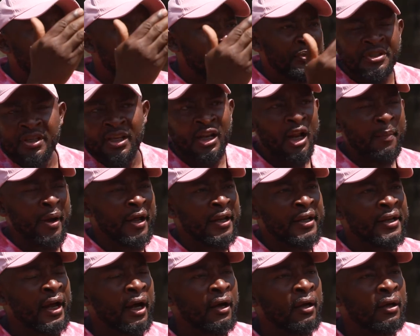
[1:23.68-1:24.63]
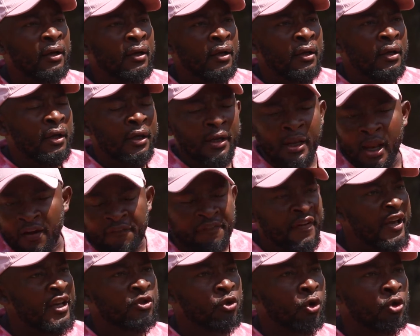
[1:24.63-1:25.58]
à pisser là-bas dedans et
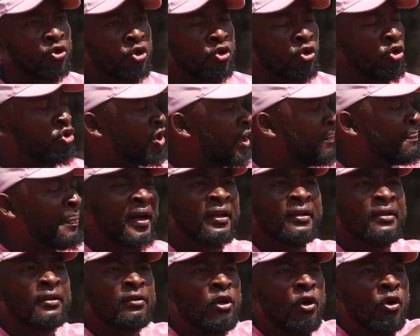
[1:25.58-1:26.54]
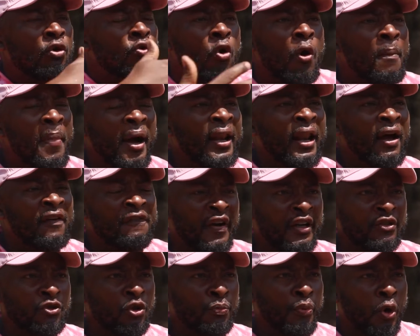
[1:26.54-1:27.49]
l'enfant est sorti. Tu ne sais pas comment
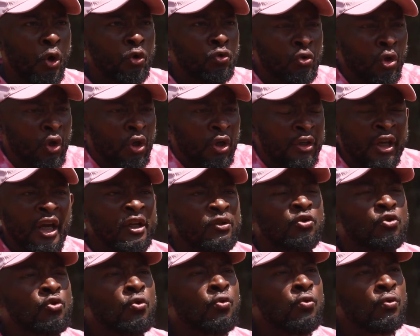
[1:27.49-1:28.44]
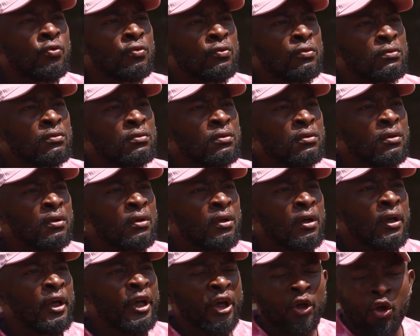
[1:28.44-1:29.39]
l'enfant se porte, rien du tout.
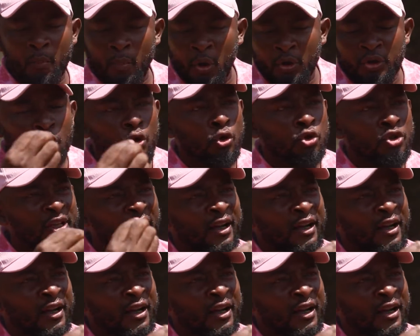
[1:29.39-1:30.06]
Et comme on dit le